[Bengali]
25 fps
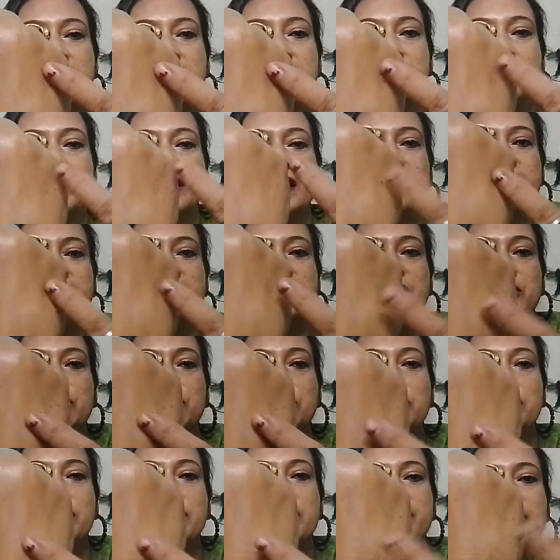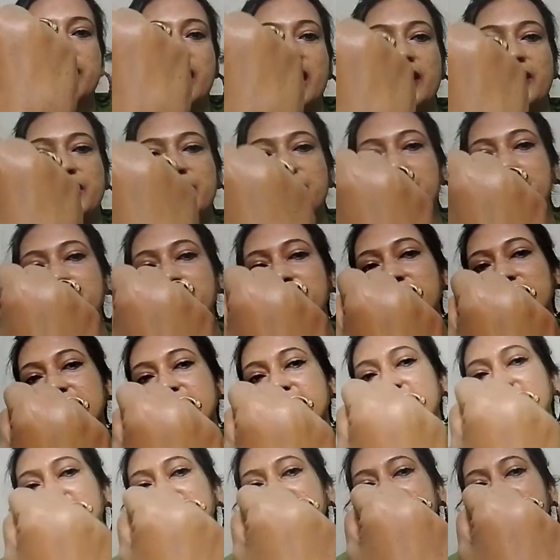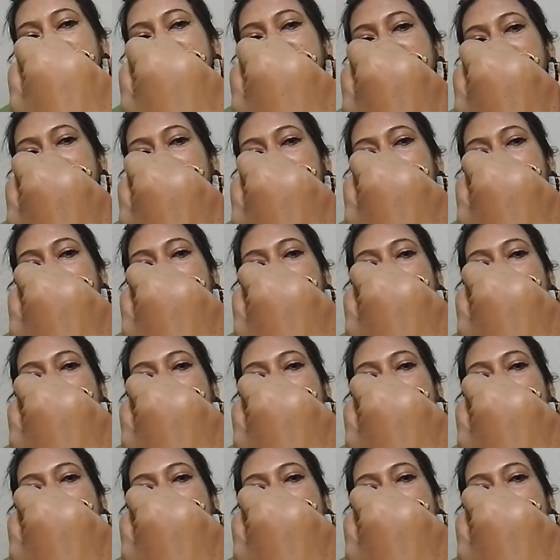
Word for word: দিলাম তো এটা কি সুন্দর দেখো হাইড্রেট করে আছে আর এটাতে কিন্তু